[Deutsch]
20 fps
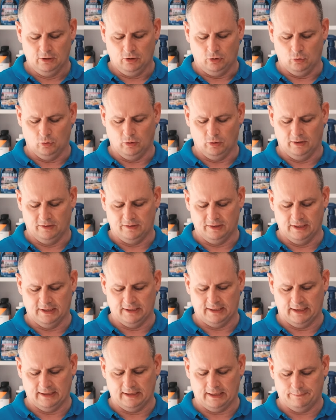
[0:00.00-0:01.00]
Und äh,
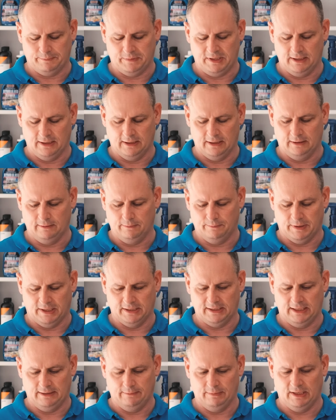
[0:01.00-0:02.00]
dann habt ihr bei
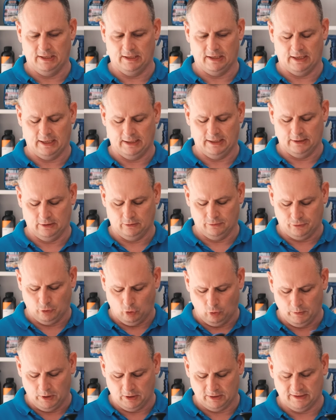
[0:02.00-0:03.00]
dem hier einen
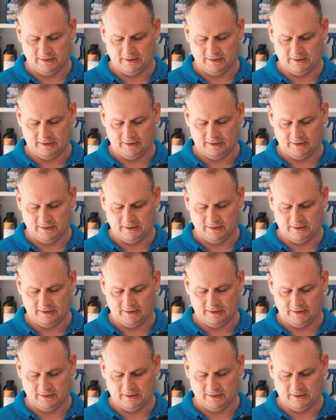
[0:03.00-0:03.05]
Foamer.